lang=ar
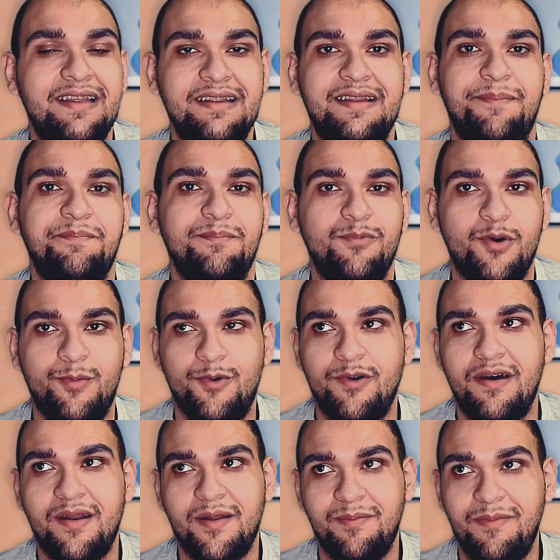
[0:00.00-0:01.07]
ان انت
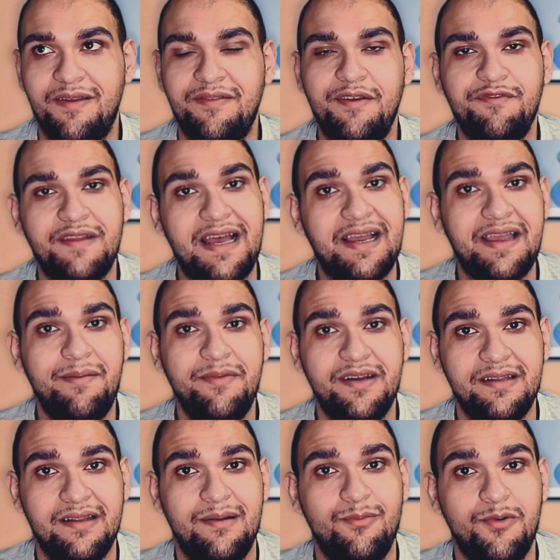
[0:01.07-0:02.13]
بمجرد ما تفتح
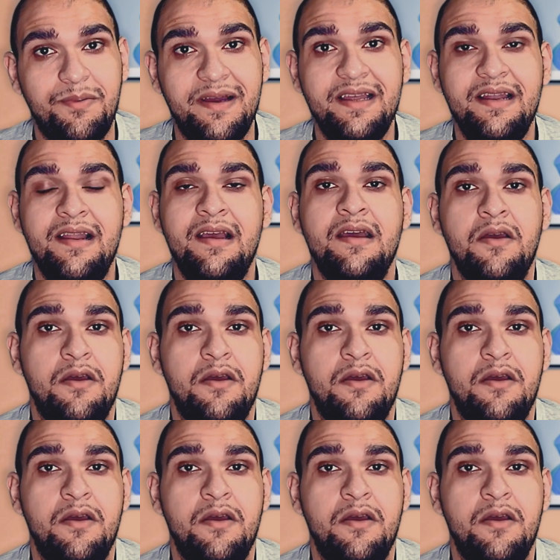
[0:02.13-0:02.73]
كاميرا الموبايل